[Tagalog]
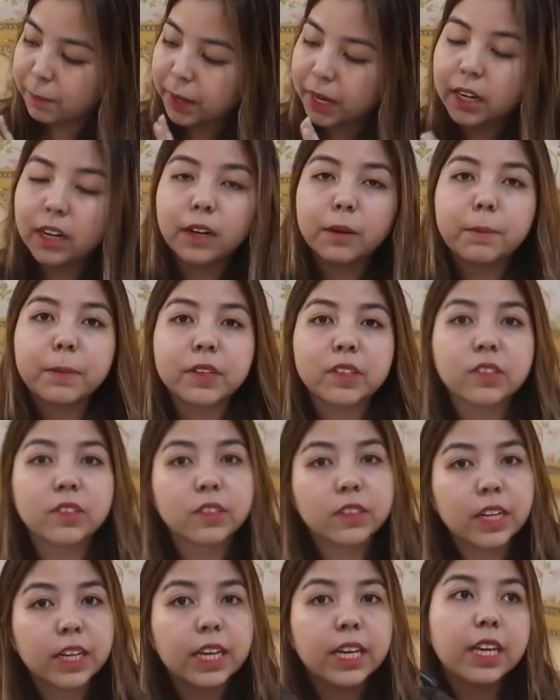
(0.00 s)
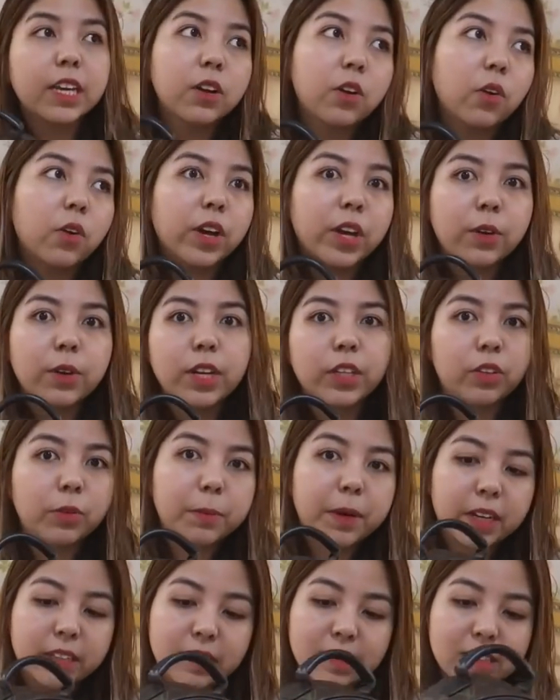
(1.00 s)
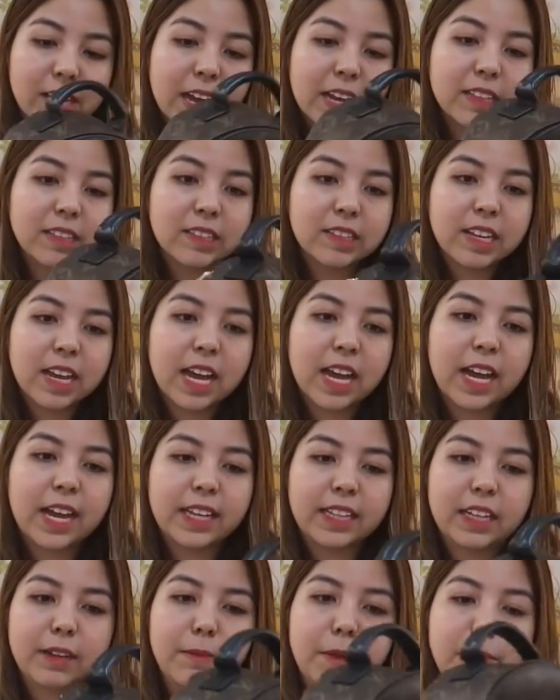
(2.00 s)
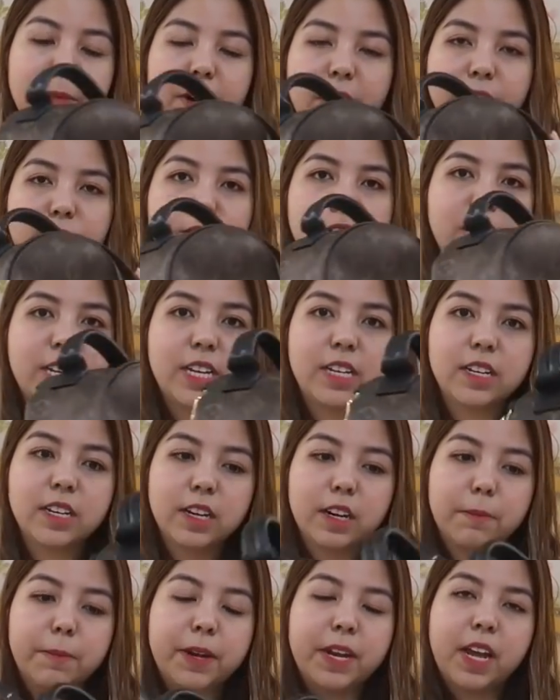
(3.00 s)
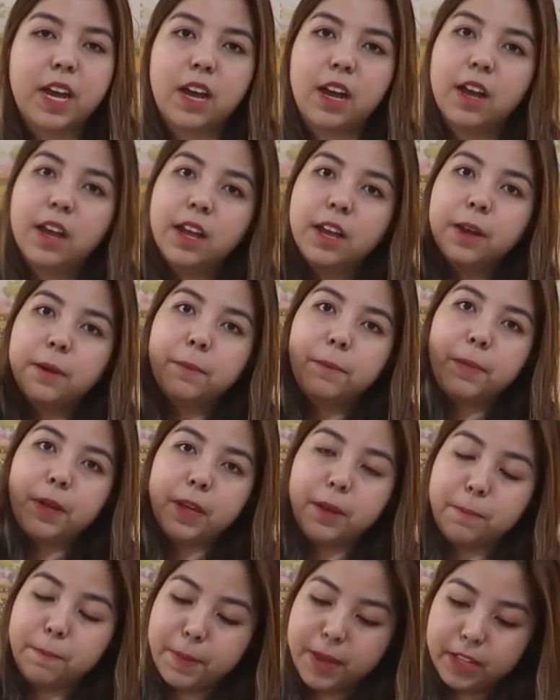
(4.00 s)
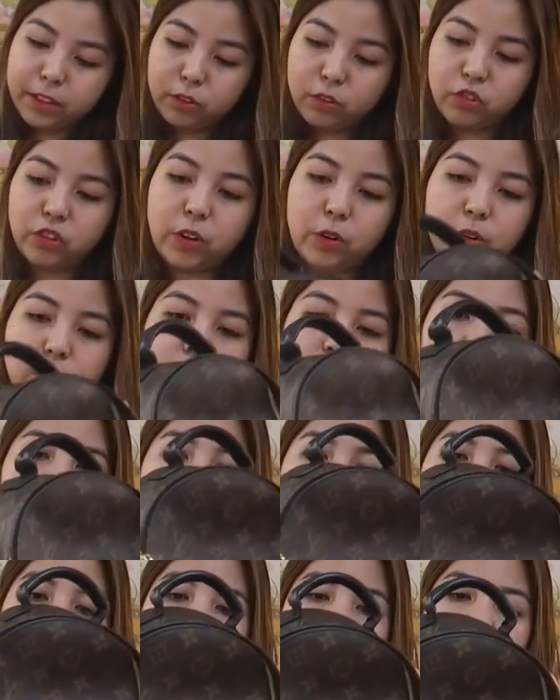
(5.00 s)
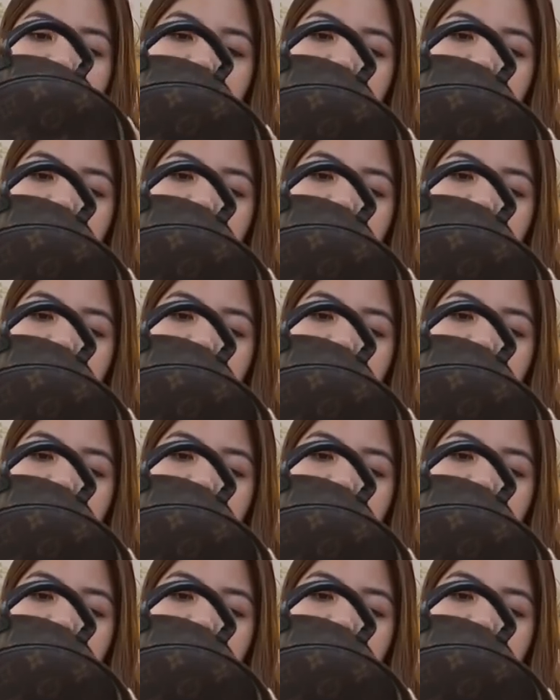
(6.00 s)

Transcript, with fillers: parang mas nagiging okay ulit yung mga designs niya, and then may mga unique na naman na invento siya or something.